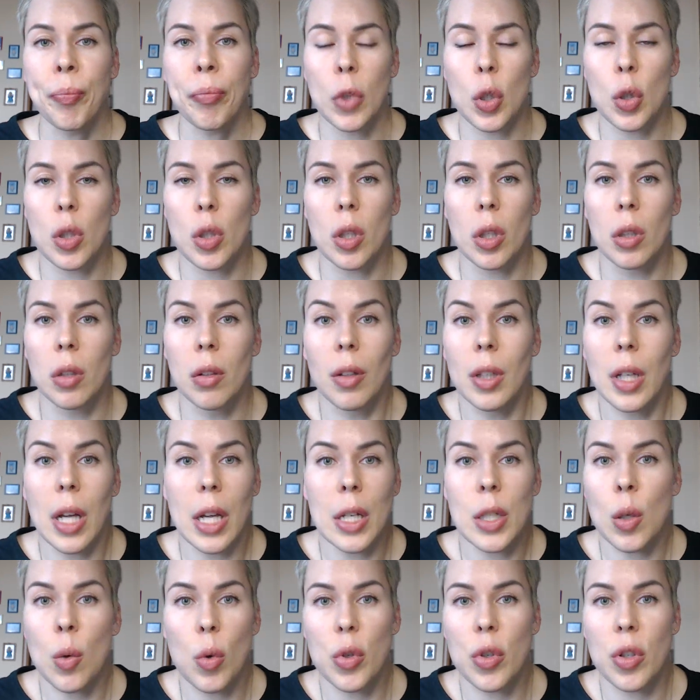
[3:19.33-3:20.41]
то что
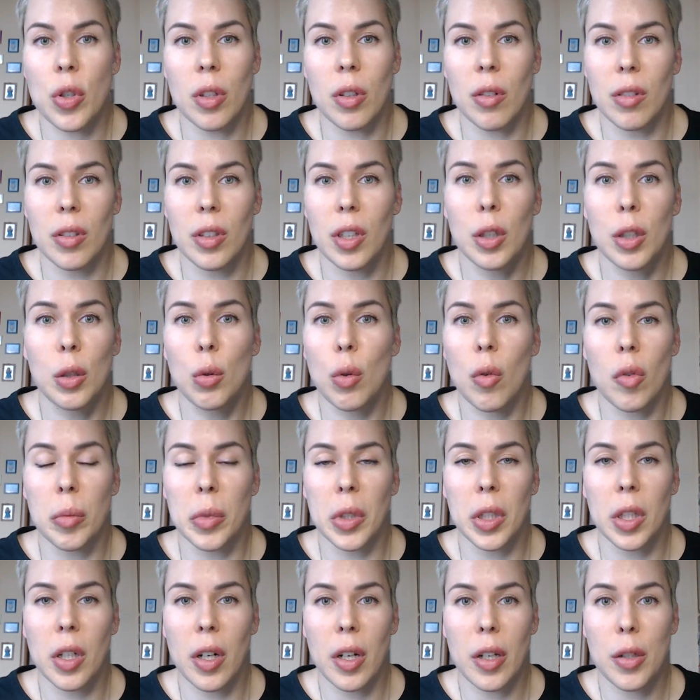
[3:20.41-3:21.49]
долгосрочно никто
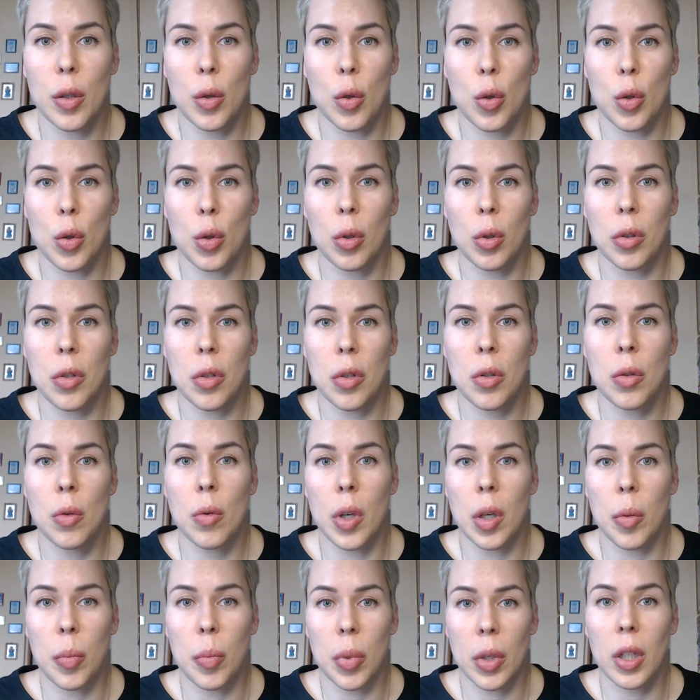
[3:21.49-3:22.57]
мне гарантирует, что эта
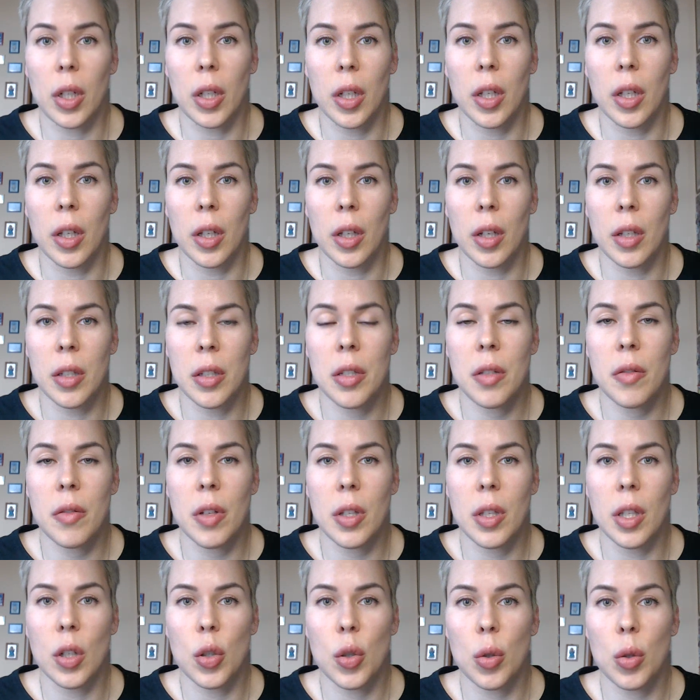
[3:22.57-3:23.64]
история про э,
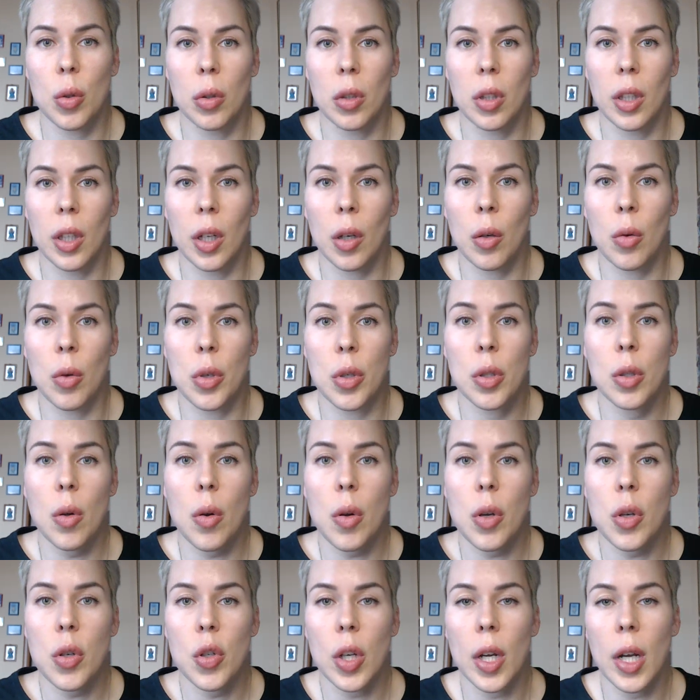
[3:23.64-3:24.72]
действительно что-то такое
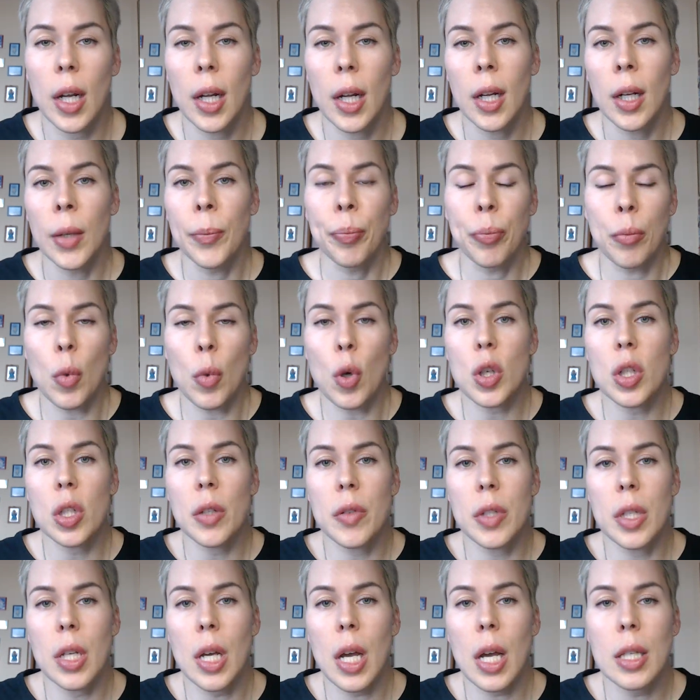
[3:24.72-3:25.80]
стоящее. Можно
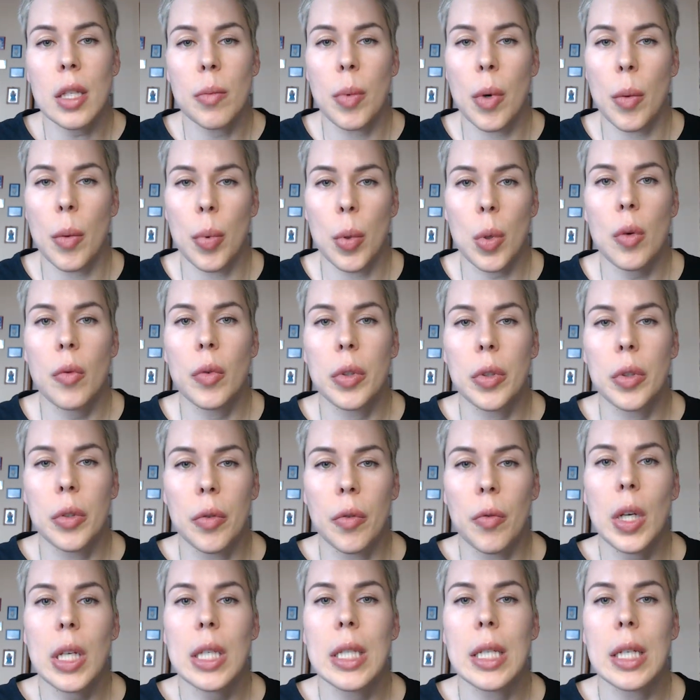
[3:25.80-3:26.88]
взять и попробовать
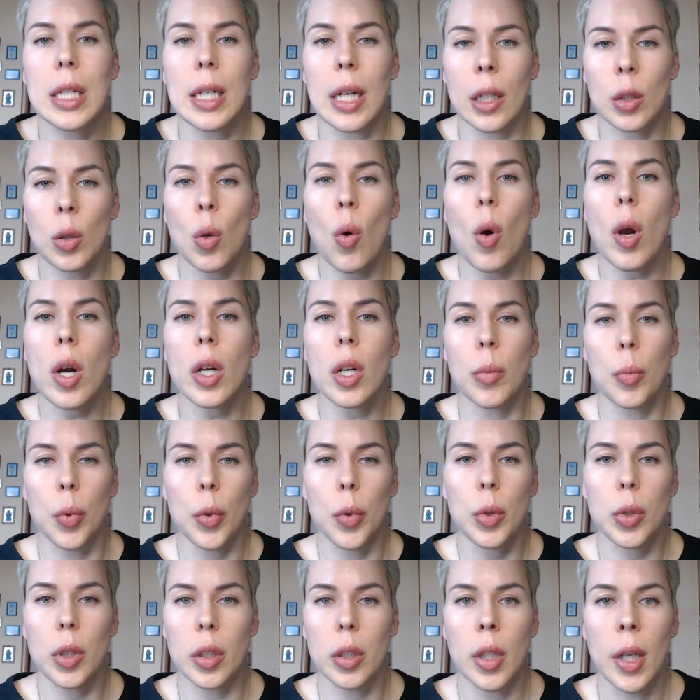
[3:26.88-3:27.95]
выйти, как только
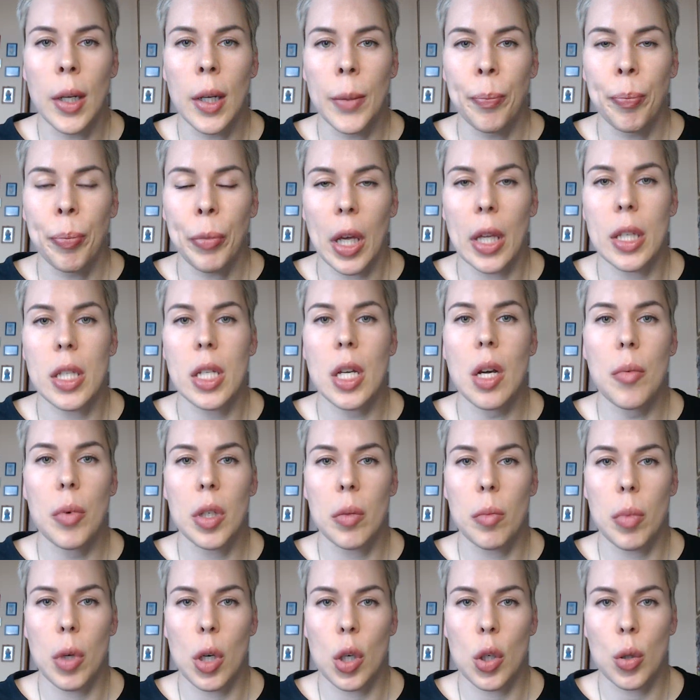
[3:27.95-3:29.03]
будет хотя бы
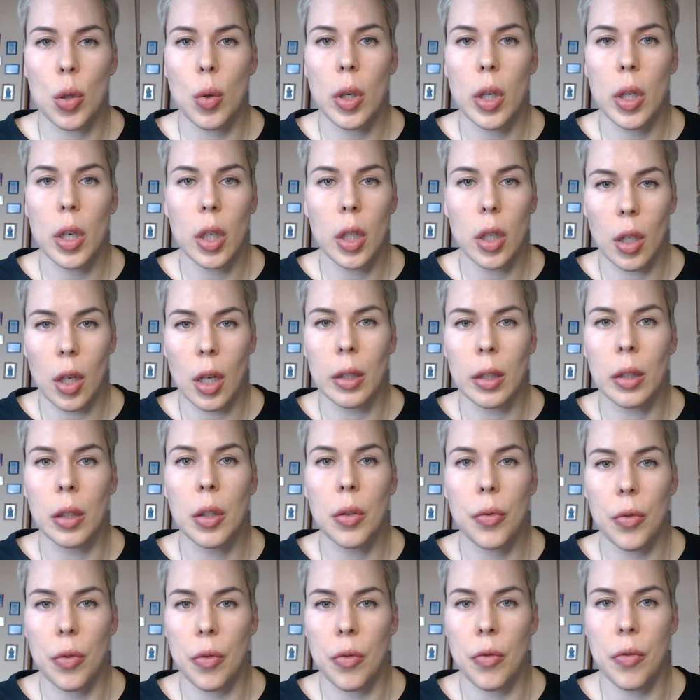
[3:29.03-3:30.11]
небольшой
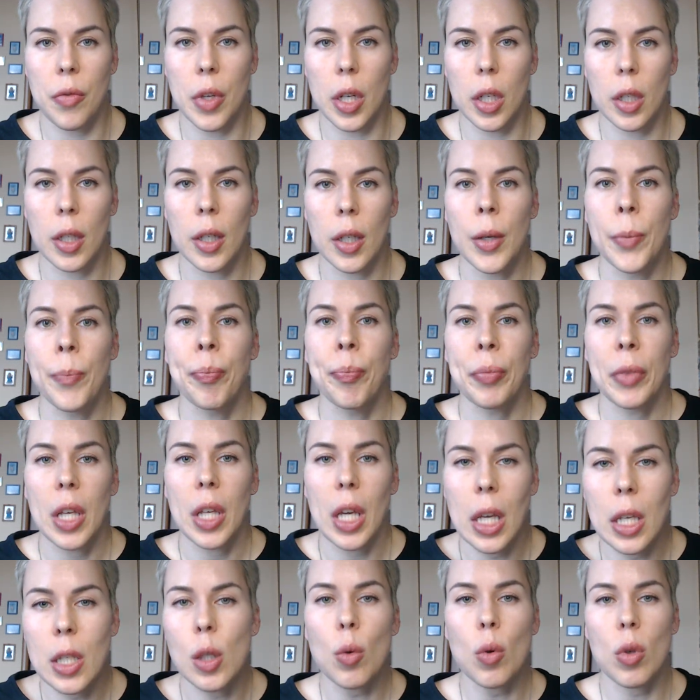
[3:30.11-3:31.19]
отрыв вверх.
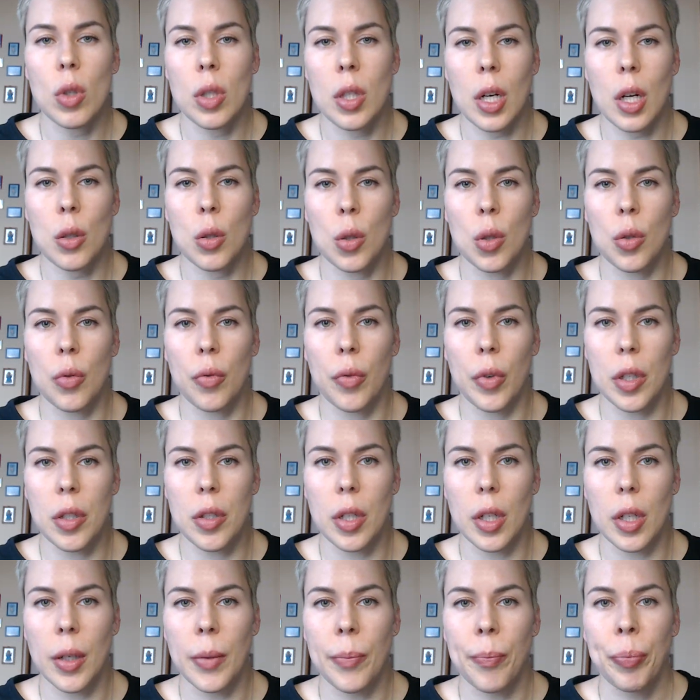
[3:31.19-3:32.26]
И сразу же
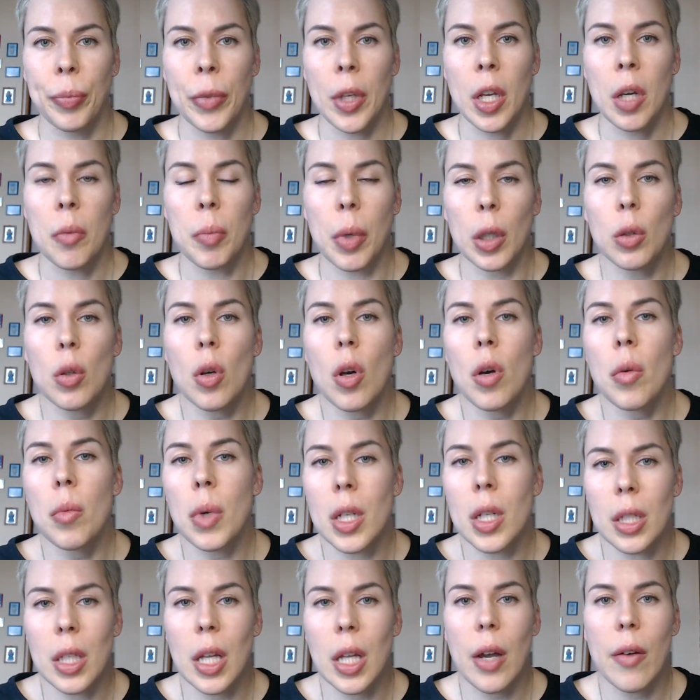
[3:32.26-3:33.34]
выйти. Потом
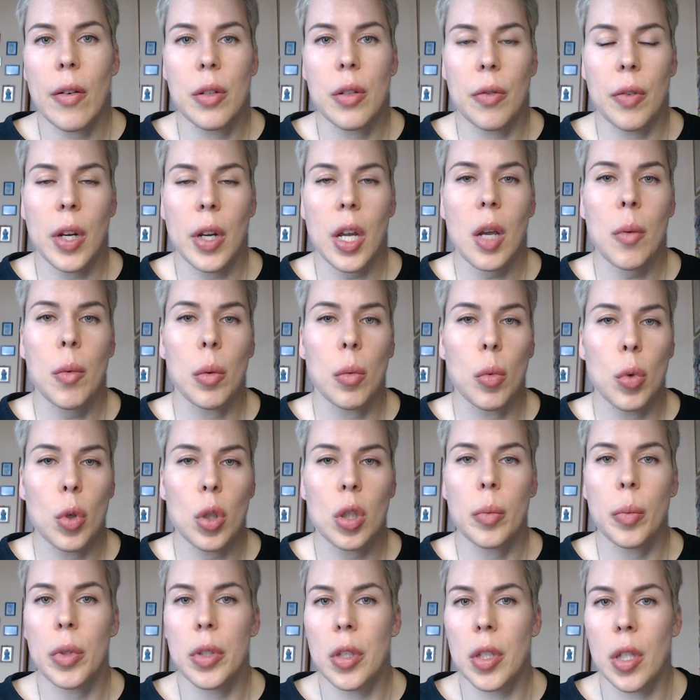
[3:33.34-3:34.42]
оставить время,
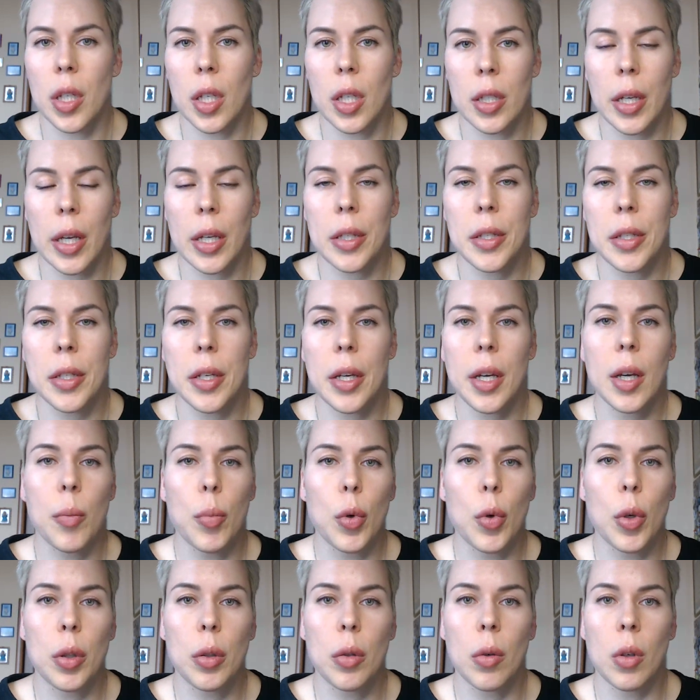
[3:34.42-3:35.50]
может быть, зайти
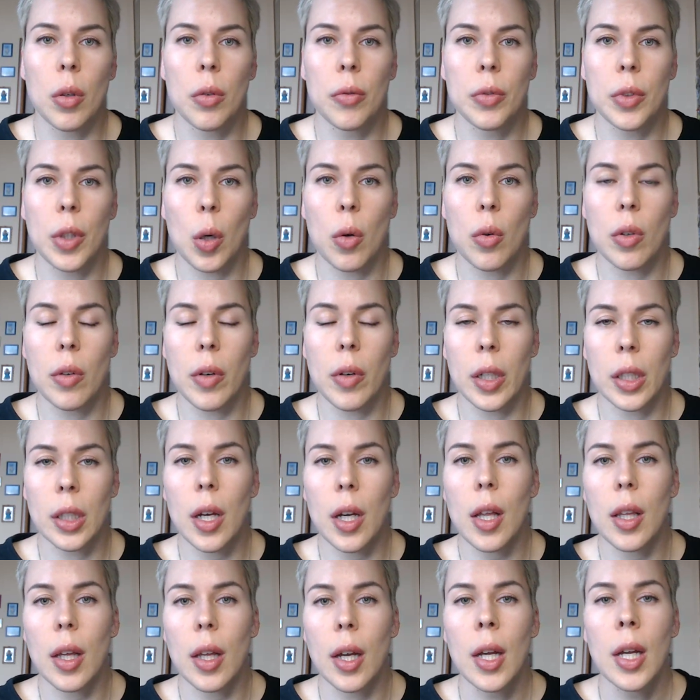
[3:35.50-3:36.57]
по итогам второго
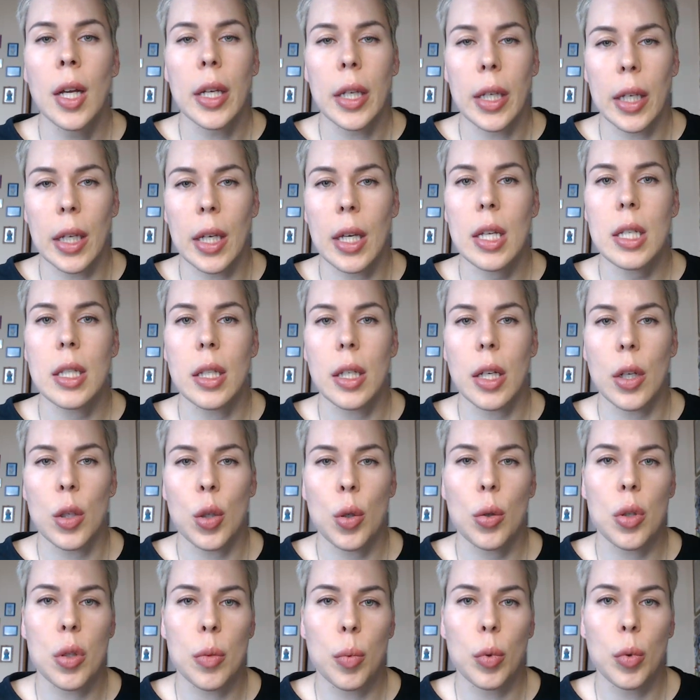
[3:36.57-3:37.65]
квартала, если
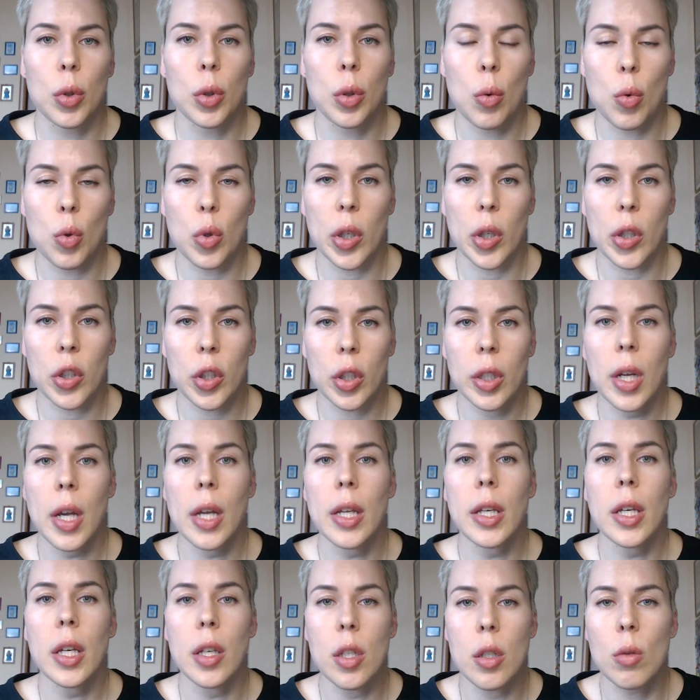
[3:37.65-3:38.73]
отчетность будет хуже
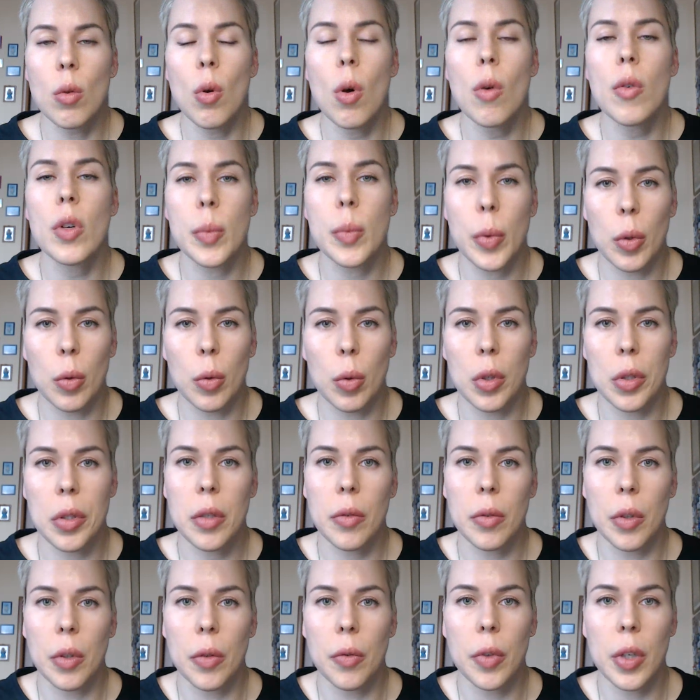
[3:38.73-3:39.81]
ожиданий, и снова
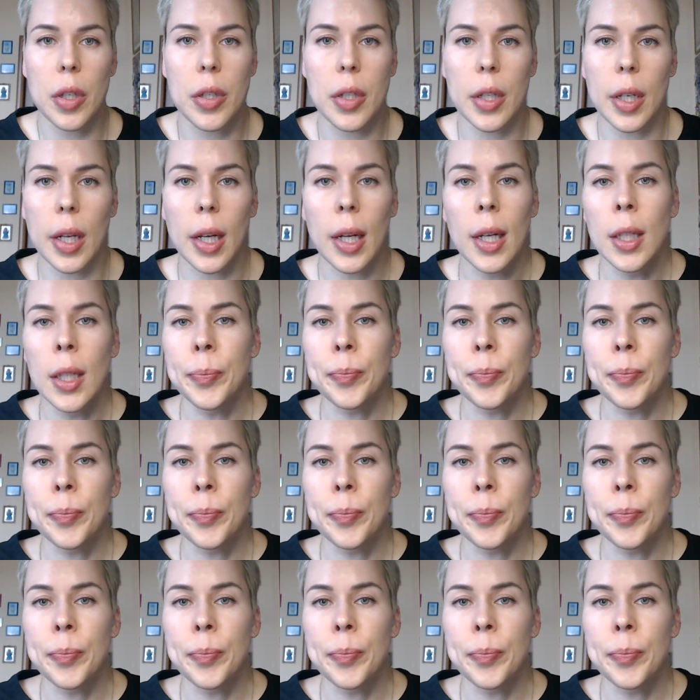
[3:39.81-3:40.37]
спекулятивно выйти.